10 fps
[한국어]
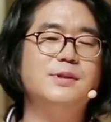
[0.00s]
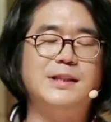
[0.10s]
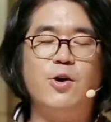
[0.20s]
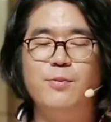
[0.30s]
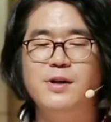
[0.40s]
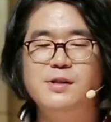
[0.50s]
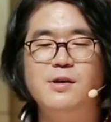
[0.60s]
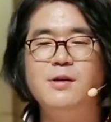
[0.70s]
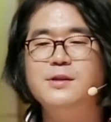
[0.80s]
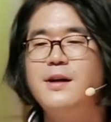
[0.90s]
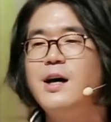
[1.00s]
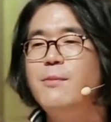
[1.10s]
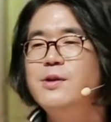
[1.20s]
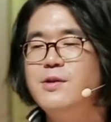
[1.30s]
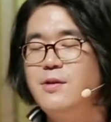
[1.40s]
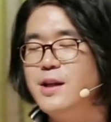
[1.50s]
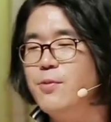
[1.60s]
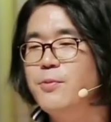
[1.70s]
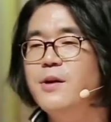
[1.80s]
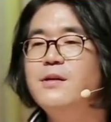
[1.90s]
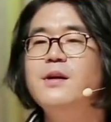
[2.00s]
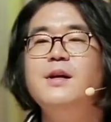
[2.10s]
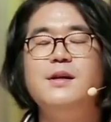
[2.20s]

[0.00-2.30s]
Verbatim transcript: 싸우면서 사랑하면서 그러다 보면